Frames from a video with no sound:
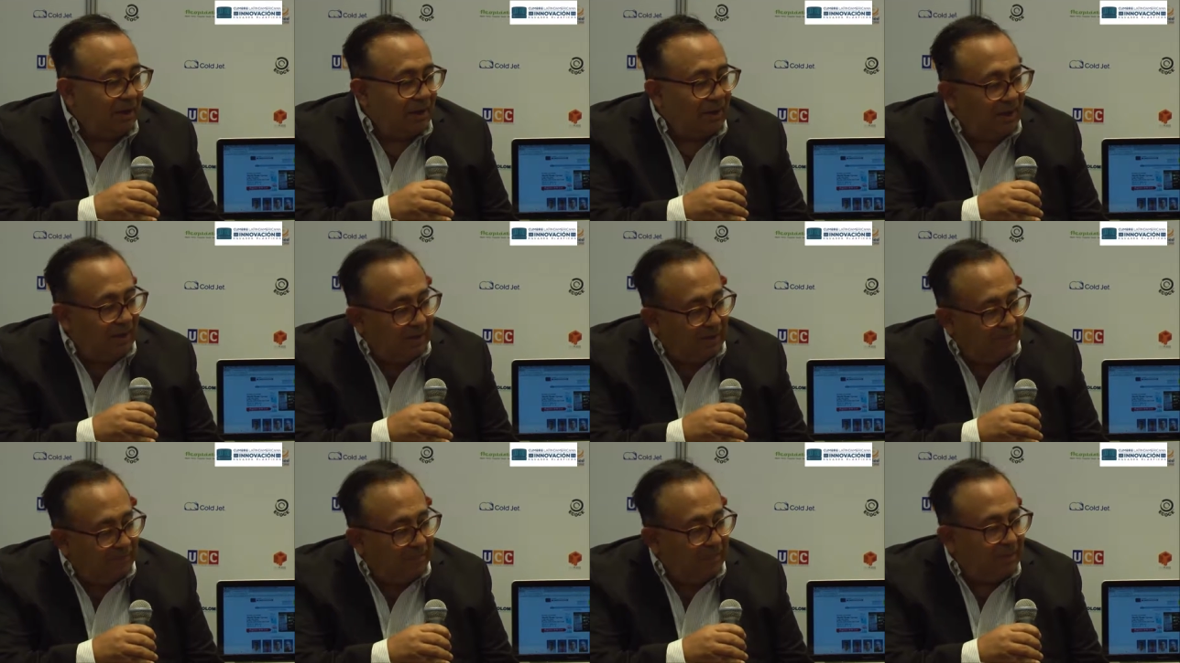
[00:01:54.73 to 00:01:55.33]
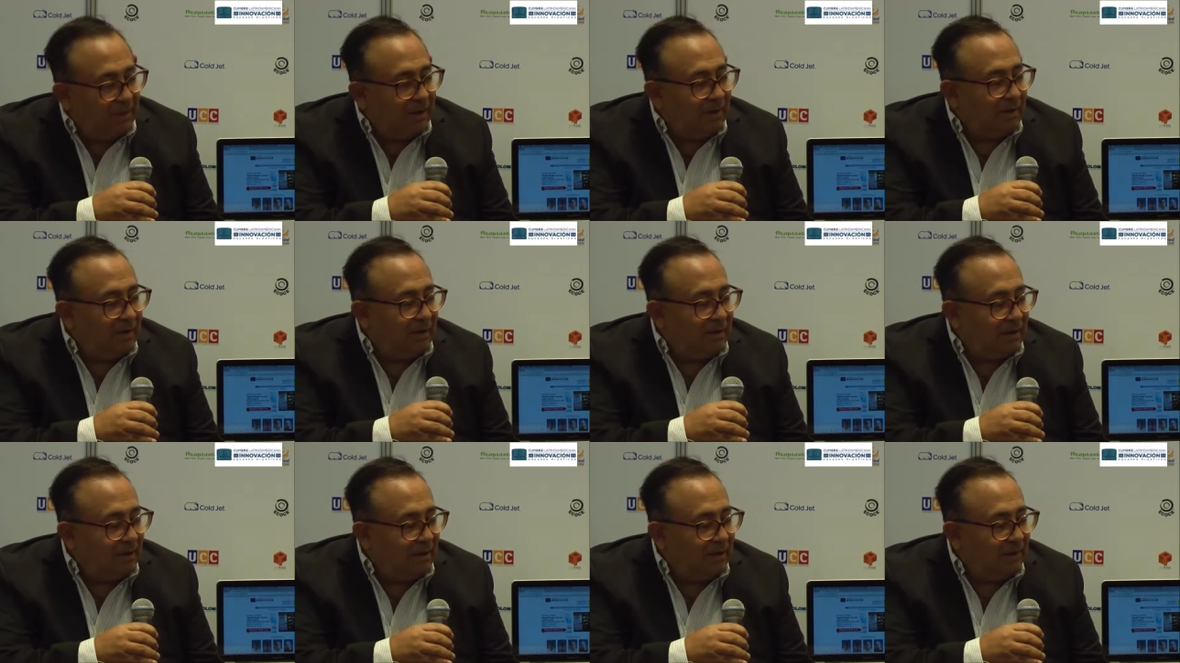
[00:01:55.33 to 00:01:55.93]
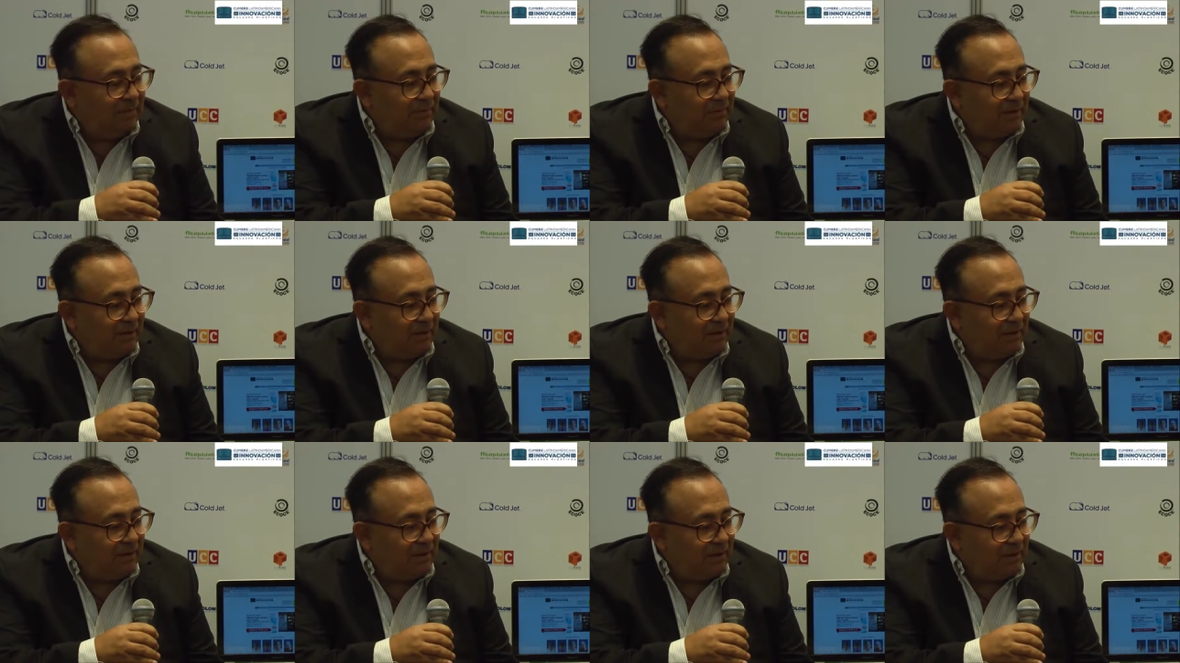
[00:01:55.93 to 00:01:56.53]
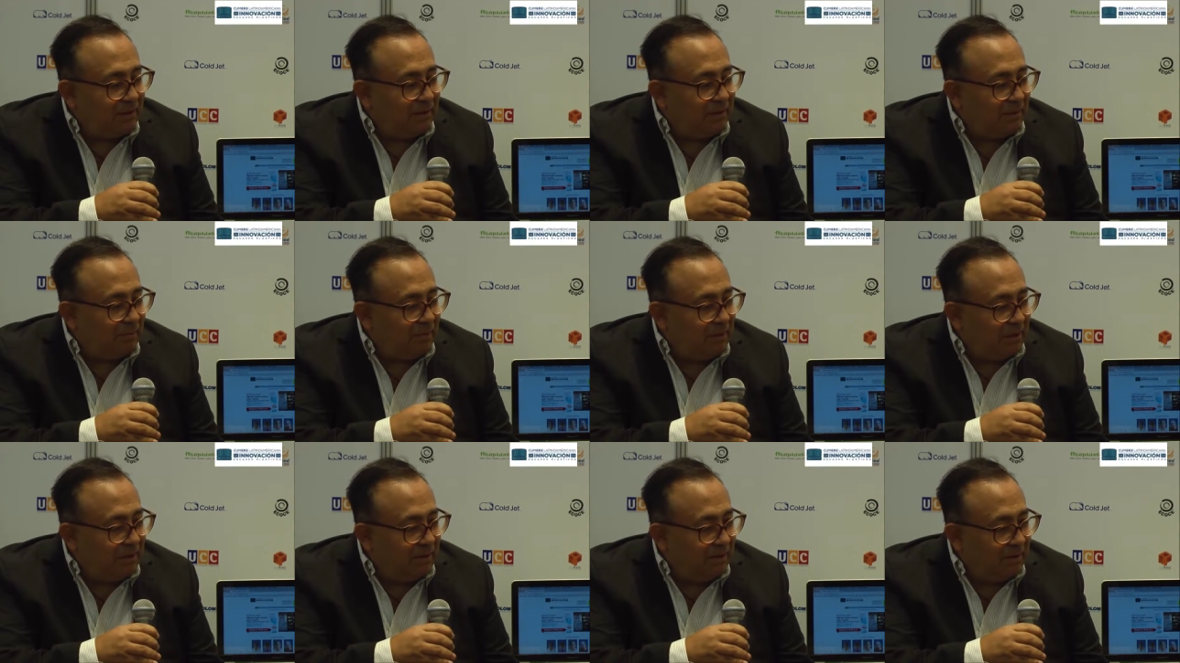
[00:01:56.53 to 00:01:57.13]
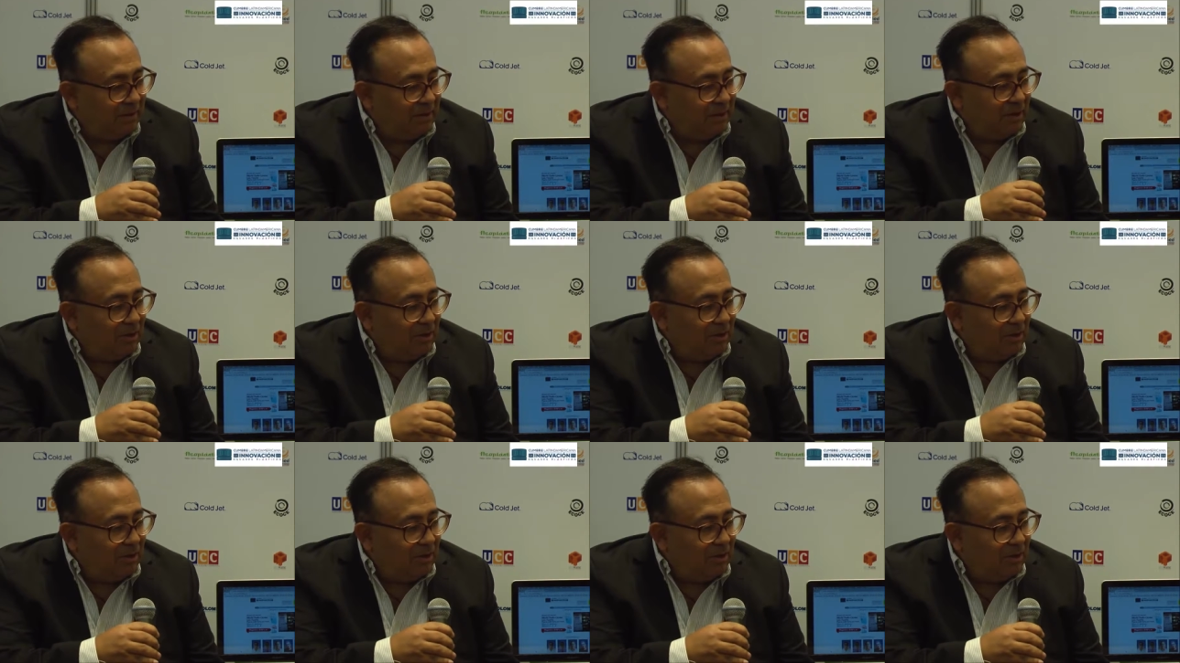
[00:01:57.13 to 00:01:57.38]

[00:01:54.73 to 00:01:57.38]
y tiene, tiene también